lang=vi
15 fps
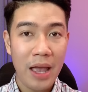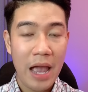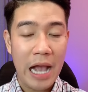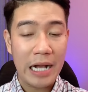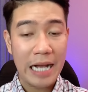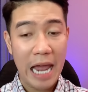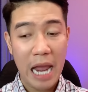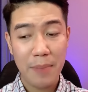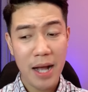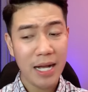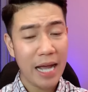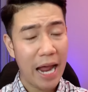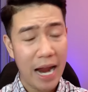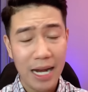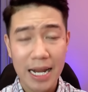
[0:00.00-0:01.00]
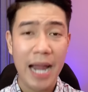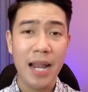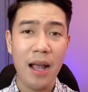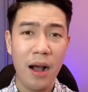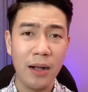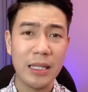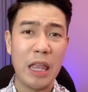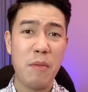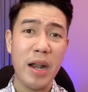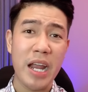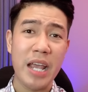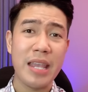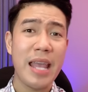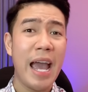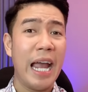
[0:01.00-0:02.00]
nghe bà kể lại ừ thì bà đi
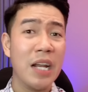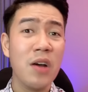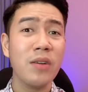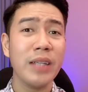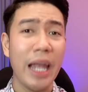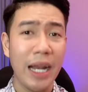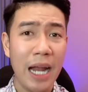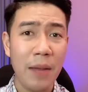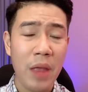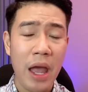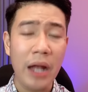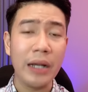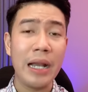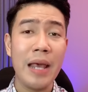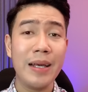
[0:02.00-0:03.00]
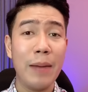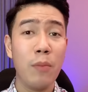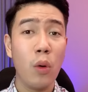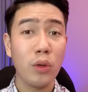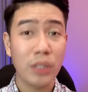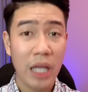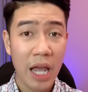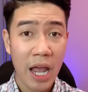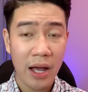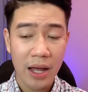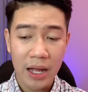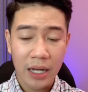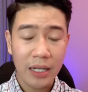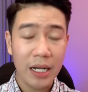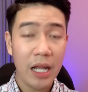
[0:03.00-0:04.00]
dài nước vậy đó đi campuchia
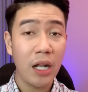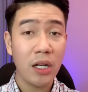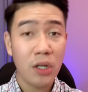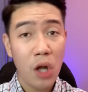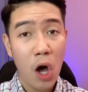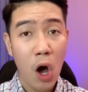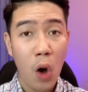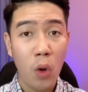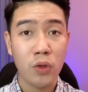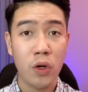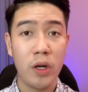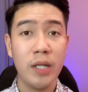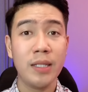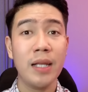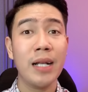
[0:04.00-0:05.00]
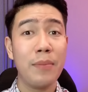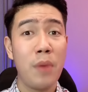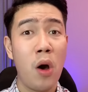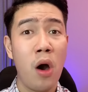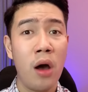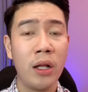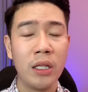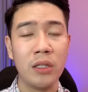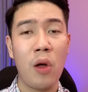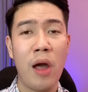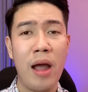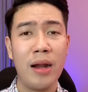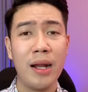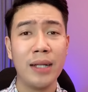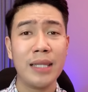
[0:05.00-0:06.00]
đi indo rồi đi singapore
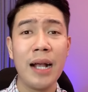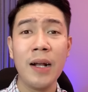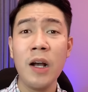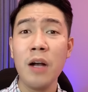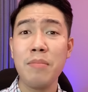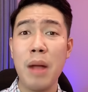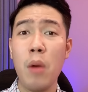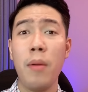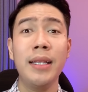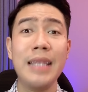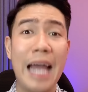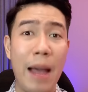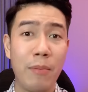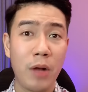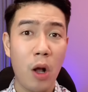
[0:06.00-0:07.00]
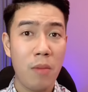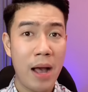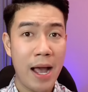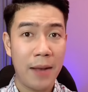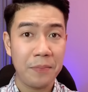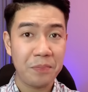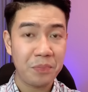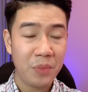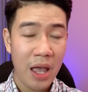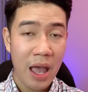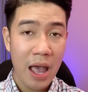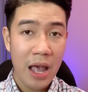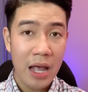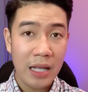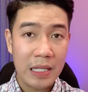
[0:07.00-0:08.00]
toàn là người ta rước bảo ảnh làm không hà
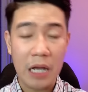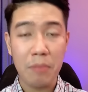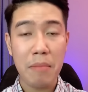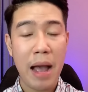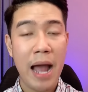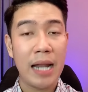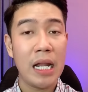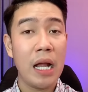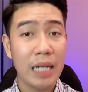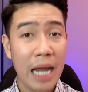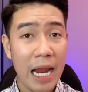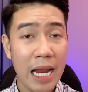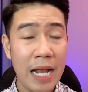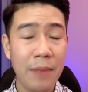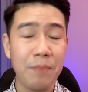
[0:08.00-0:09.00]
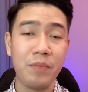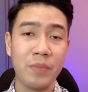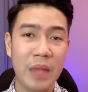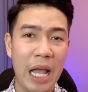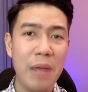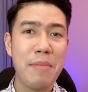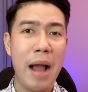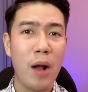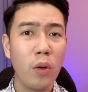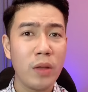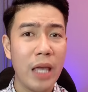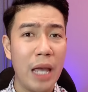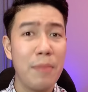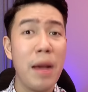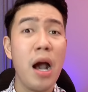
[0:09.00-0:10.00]
nhưng mà lần này á thấy bà có
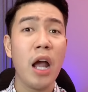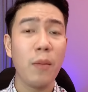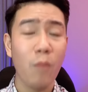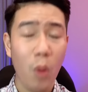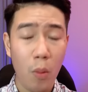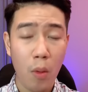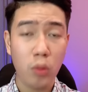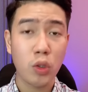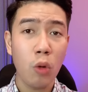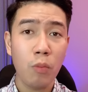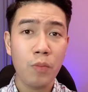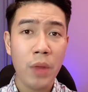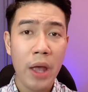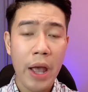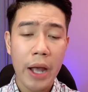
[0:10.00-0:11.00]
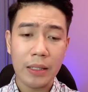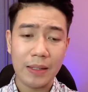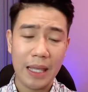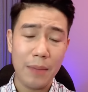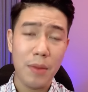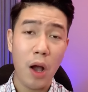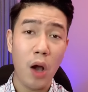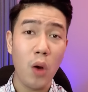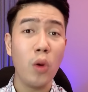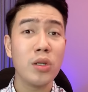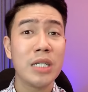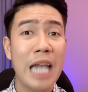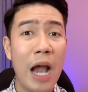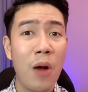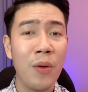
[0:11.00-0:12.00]
vẻ bà hơi buồn một chút chị mới hỏi uống
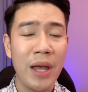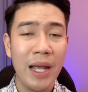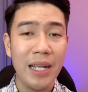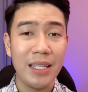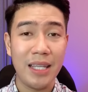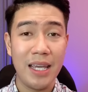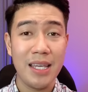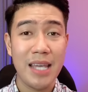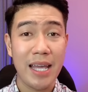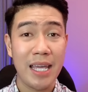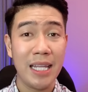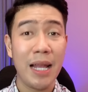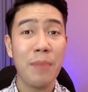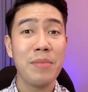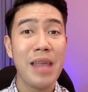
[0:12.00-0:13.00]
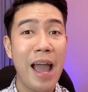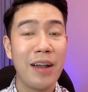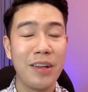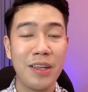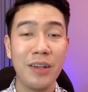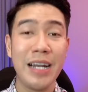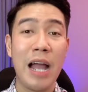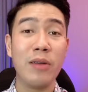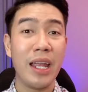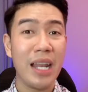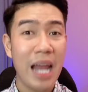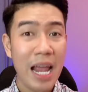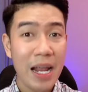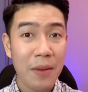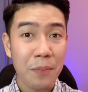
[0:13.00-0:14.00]
sao chị về chị thăm nhà rồi chừng nào chị
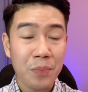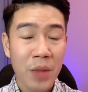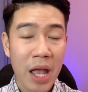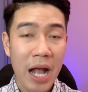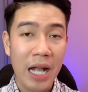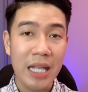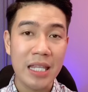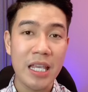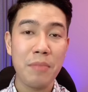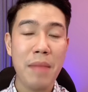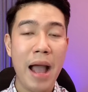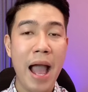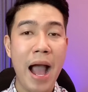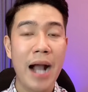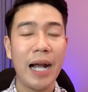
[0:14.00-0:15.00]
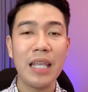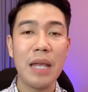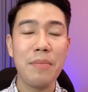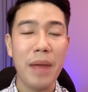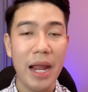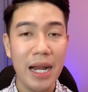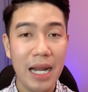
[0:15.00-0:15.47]
đi nhưng mà cái chị mỹ này